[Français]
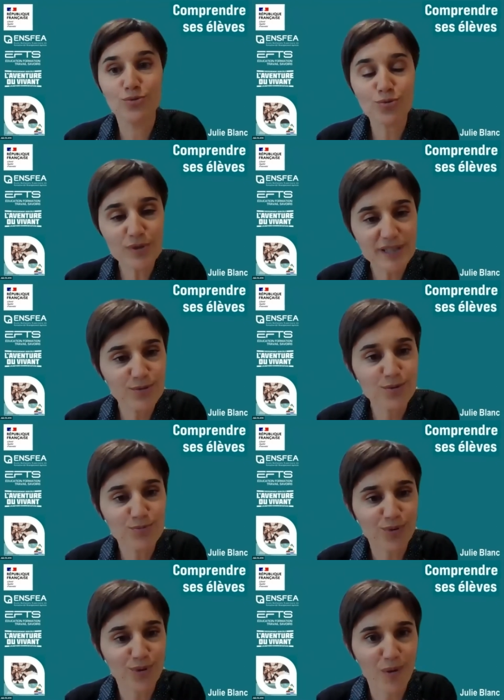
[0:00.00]
tous les deux
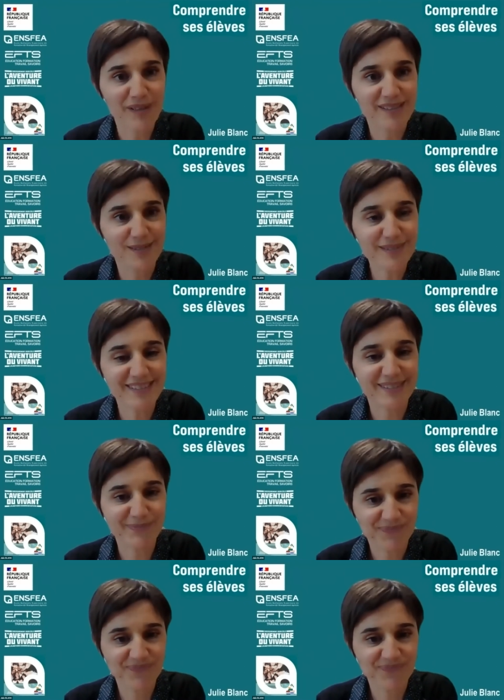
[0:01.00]
pour leur présence.